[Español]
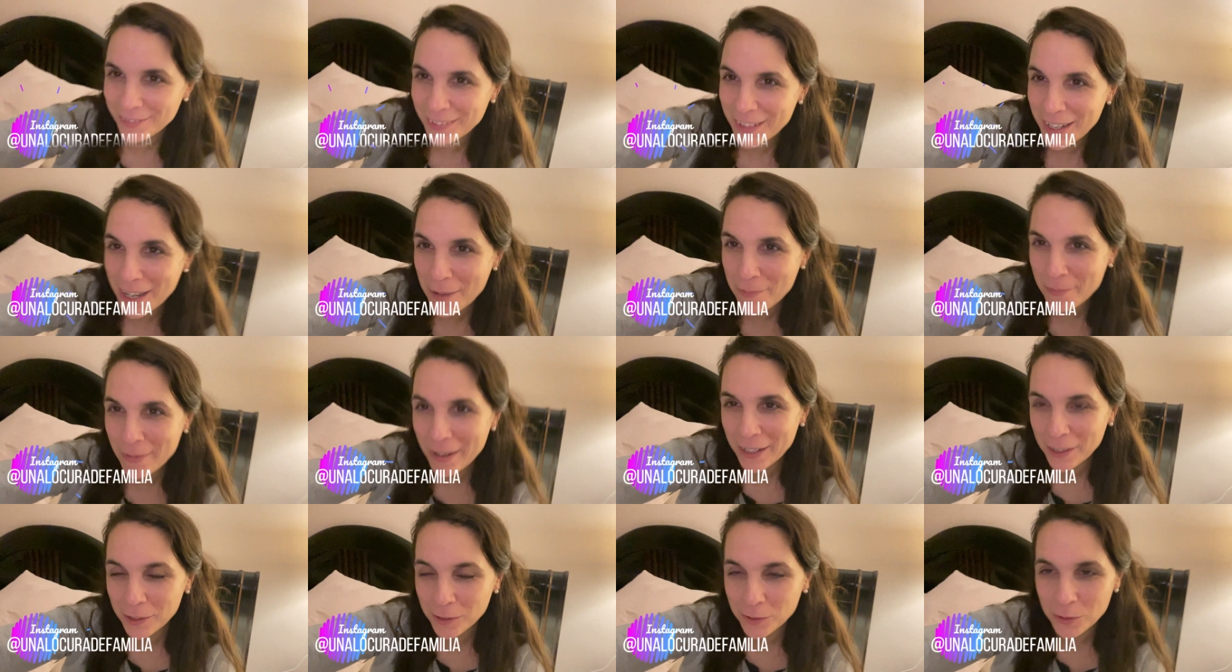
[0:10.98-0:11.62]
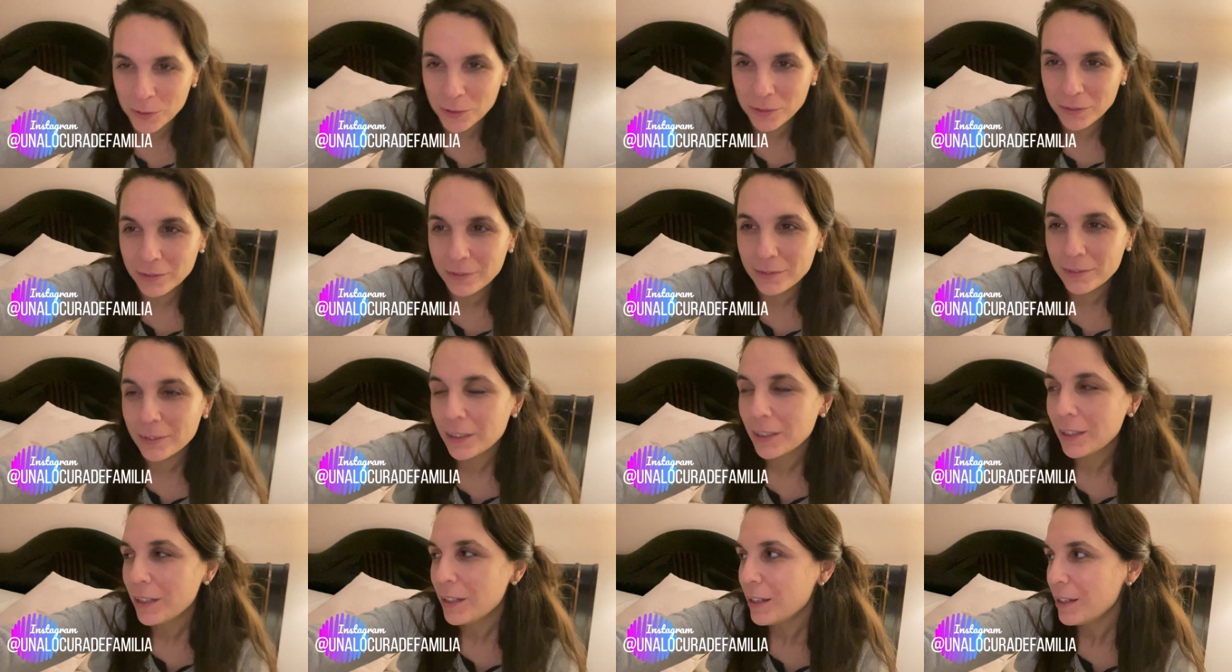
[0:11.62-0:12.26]
a Marco.
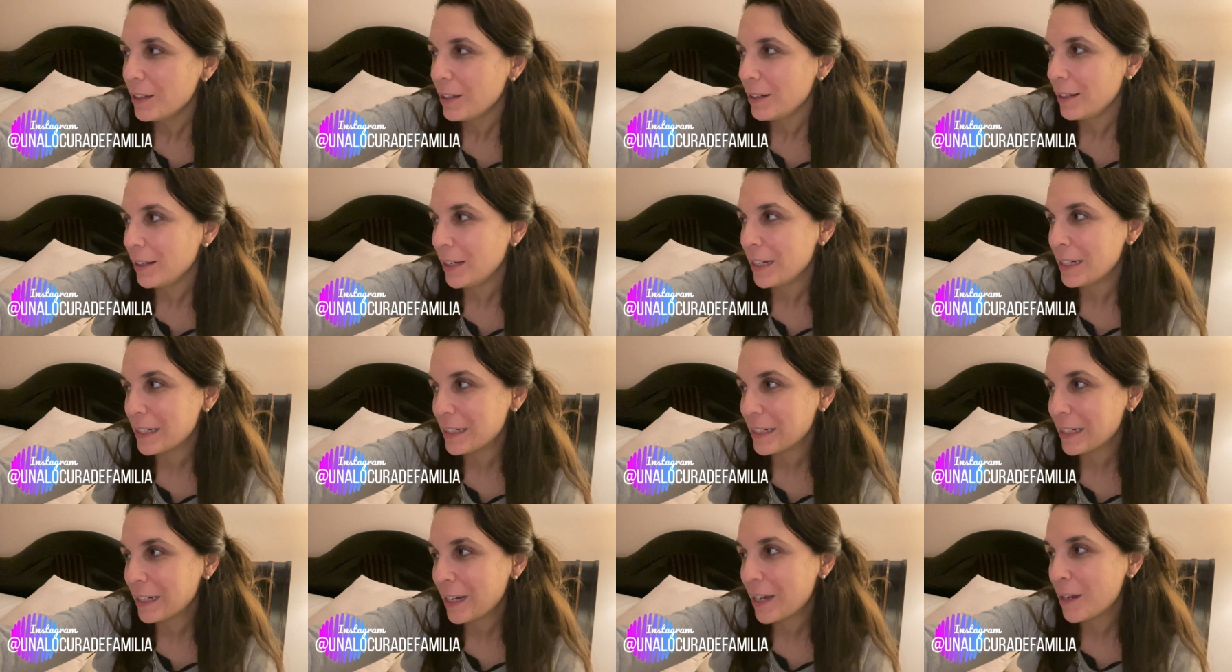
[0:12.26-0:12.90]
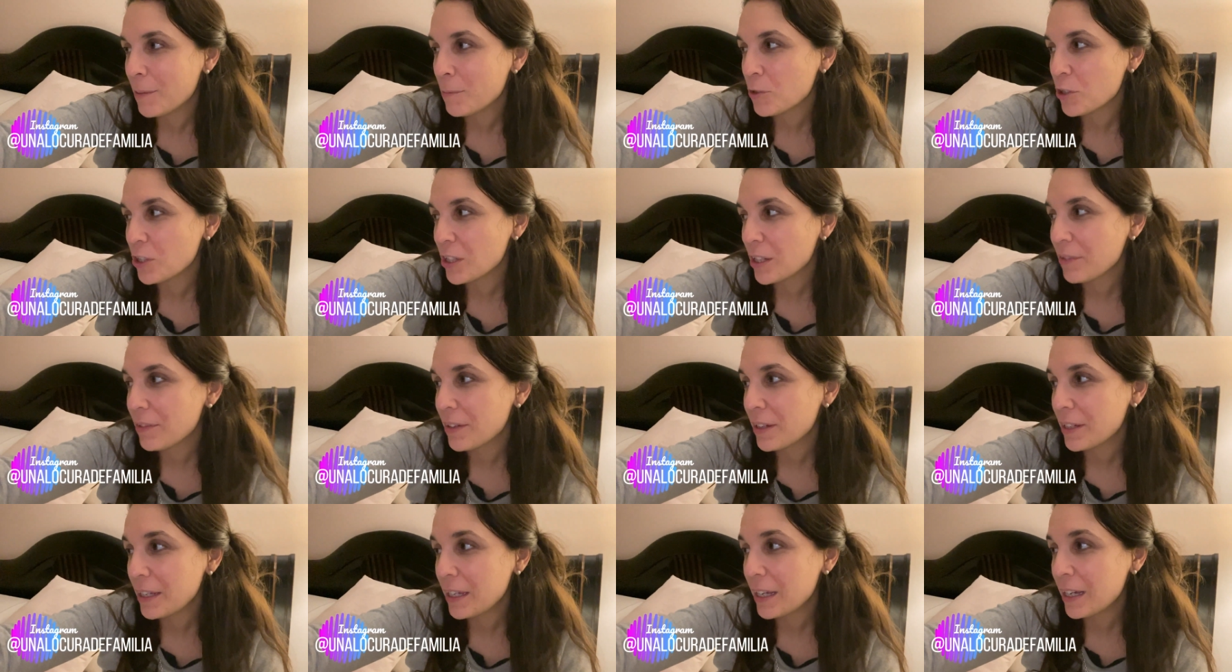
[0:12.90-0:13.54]
Les acabamos de
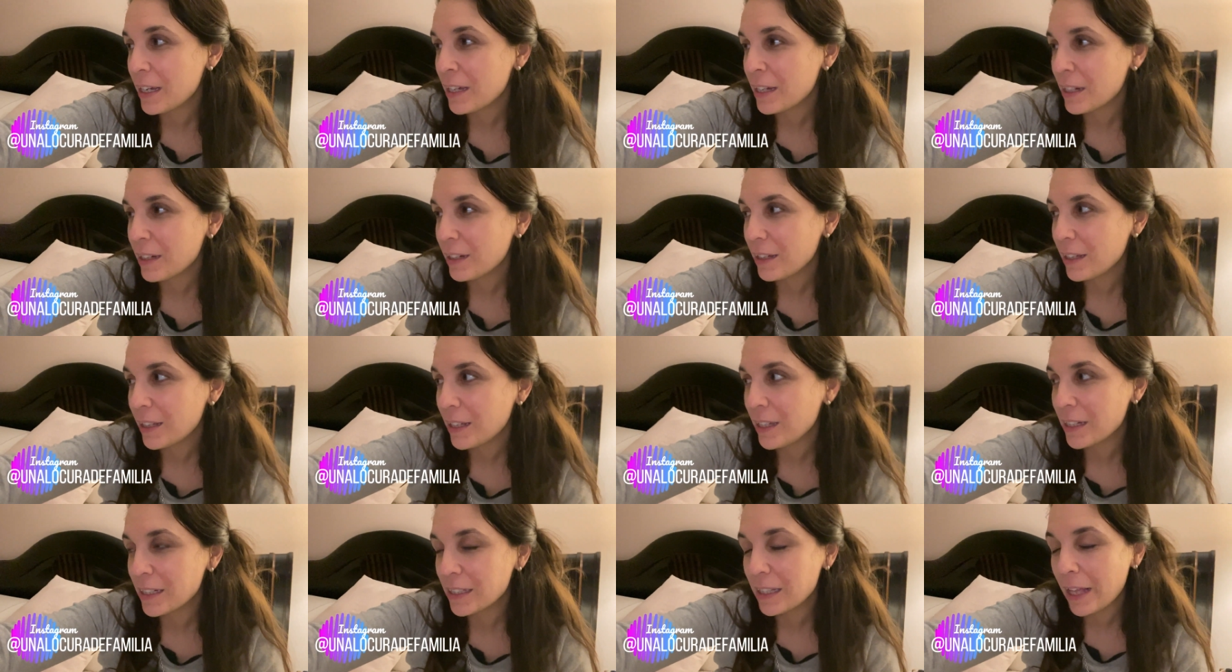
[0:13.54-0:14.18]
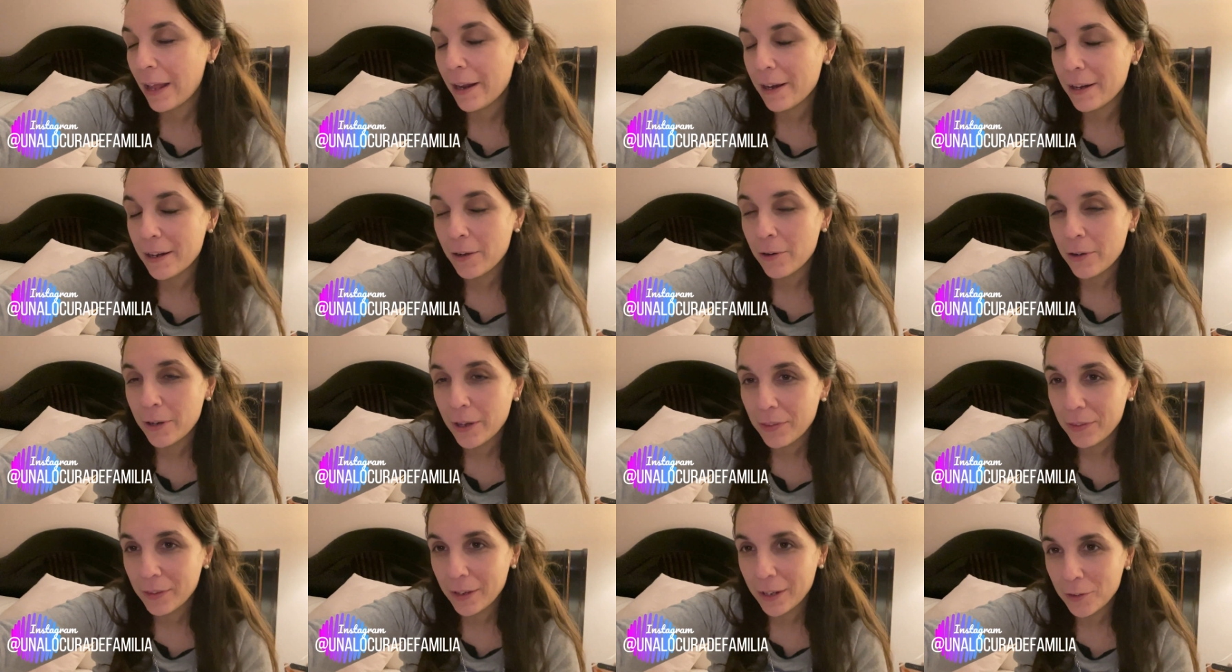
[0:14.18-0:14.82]
bañar y están
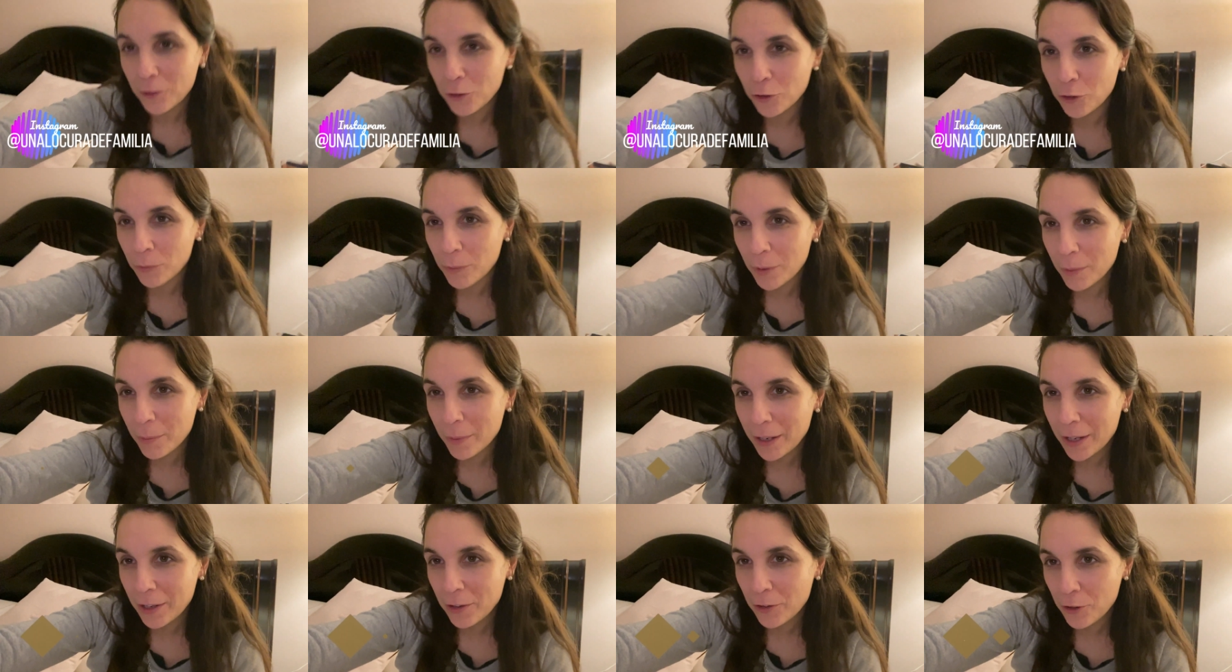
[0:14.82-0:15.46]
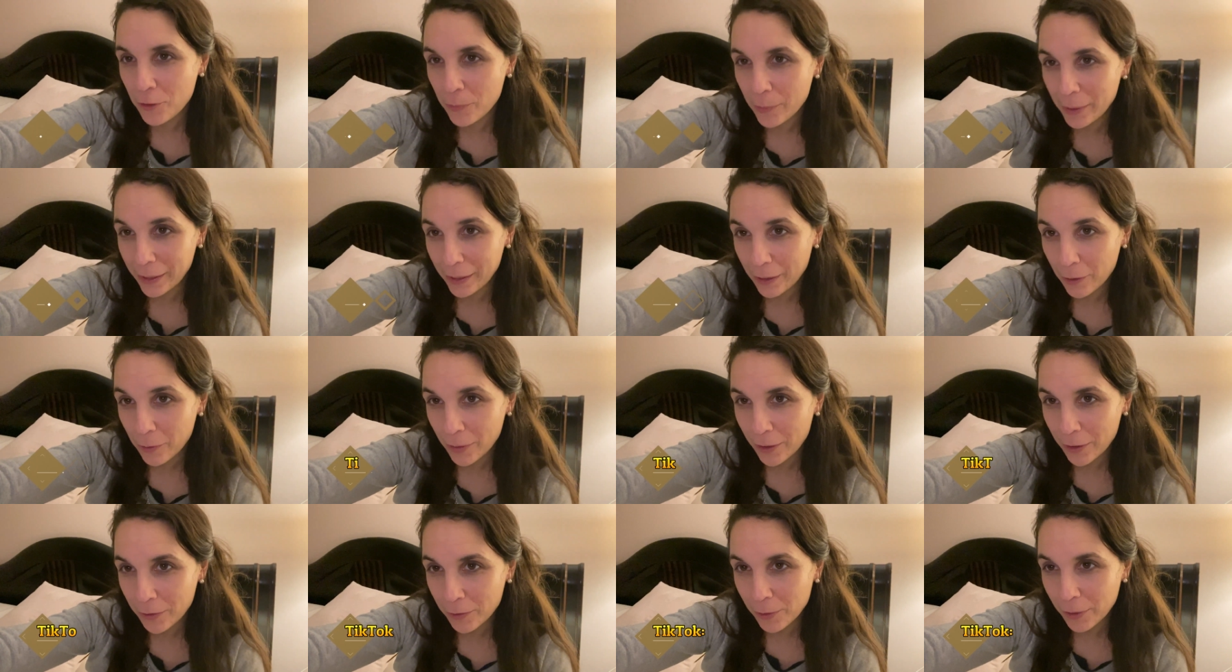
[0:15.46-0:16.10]
ahora cenando con mi marido. Yo me he
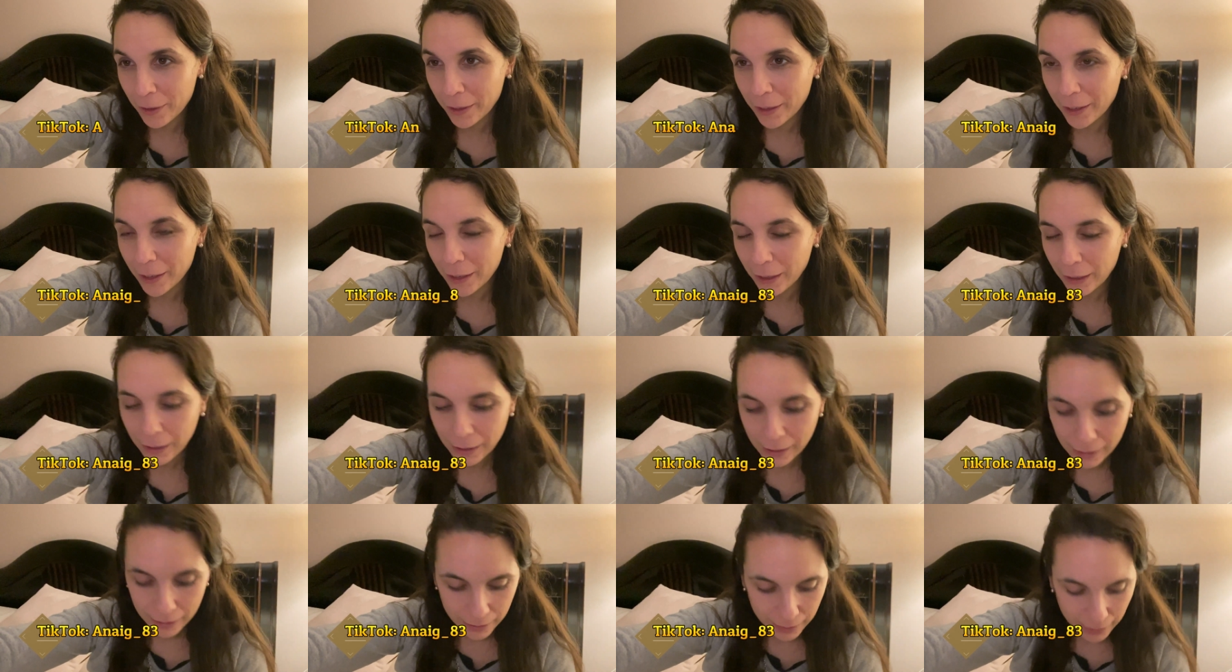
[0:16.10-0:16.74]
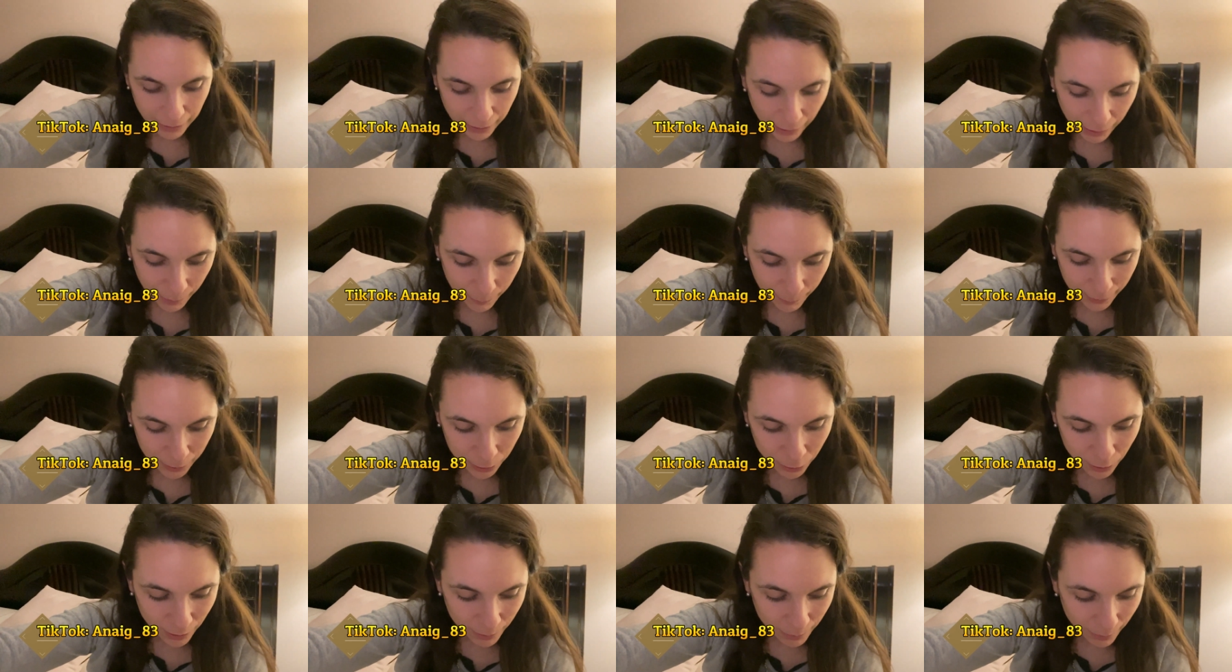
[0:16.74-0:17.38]
quedado dándole el
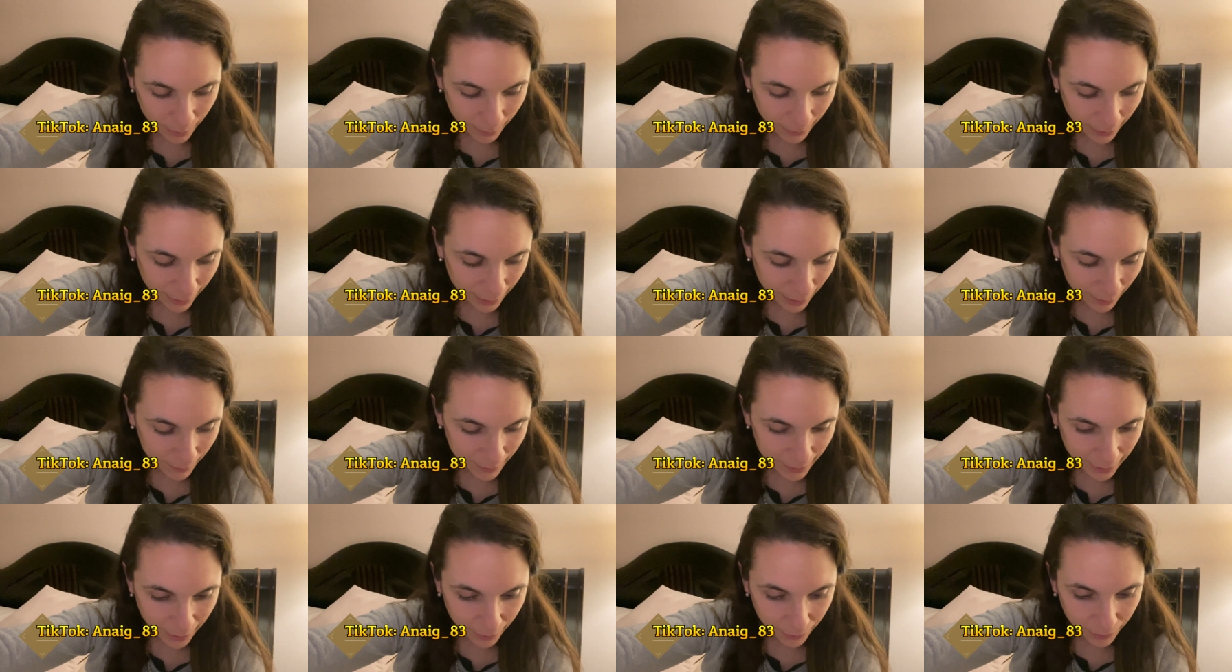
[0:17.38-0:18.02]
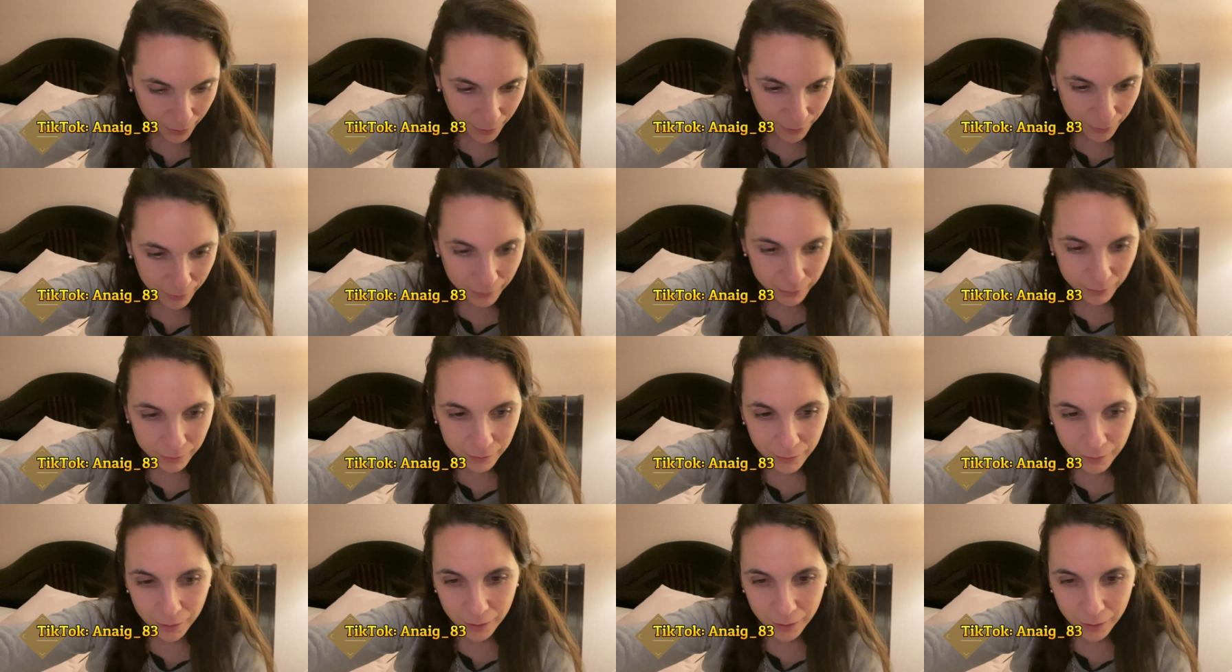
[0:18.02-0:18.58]
pecho al bebé en la habitación.